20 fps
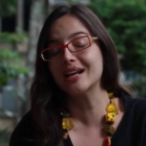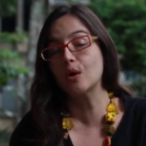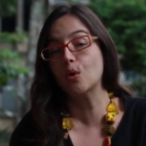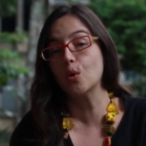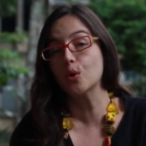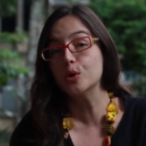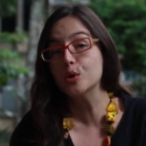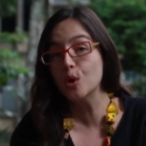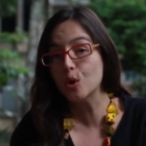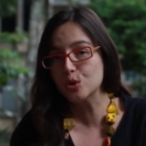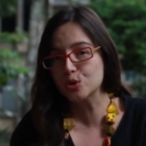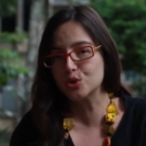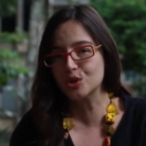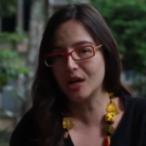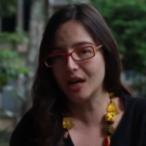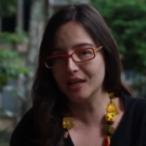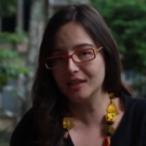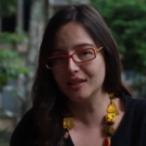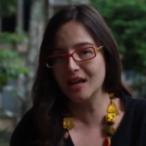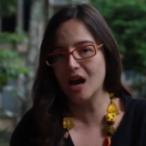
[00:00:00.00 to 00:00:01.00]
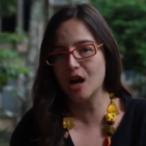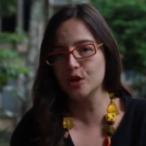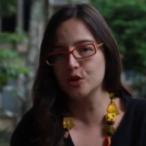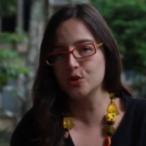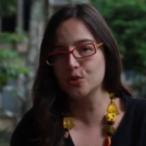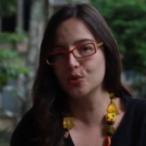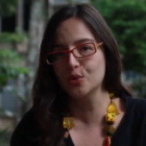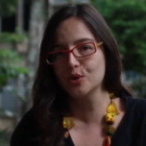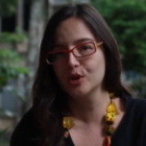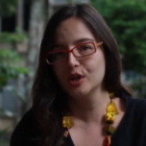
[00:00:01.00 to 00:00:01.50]
reconozca el
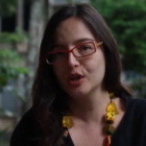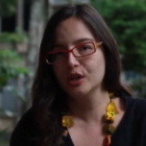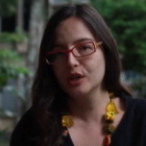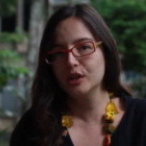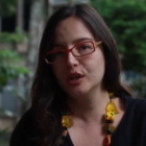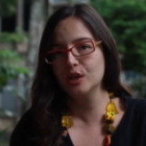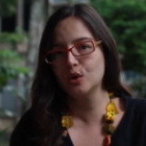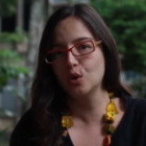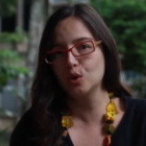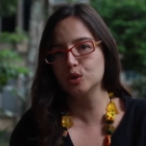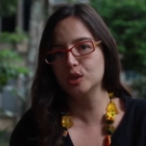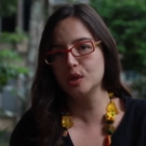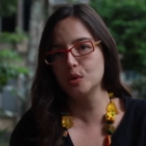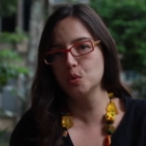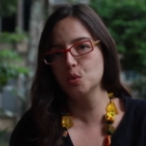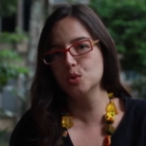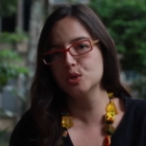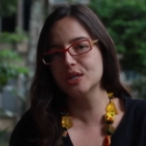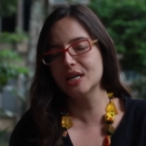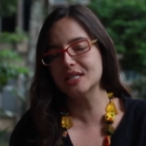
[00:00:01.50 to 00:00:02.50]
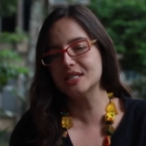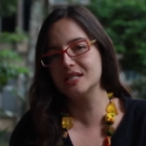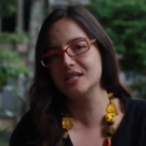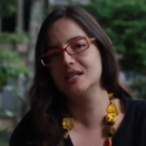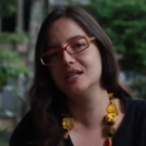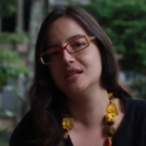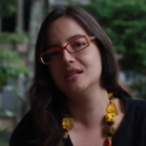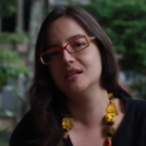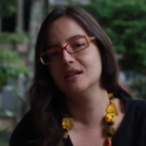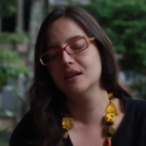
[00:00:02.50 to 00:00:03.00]
daño y contribuya
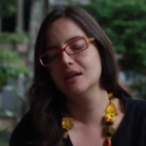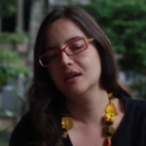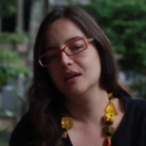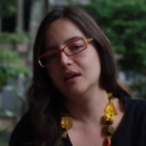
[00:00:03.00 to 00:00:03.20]
así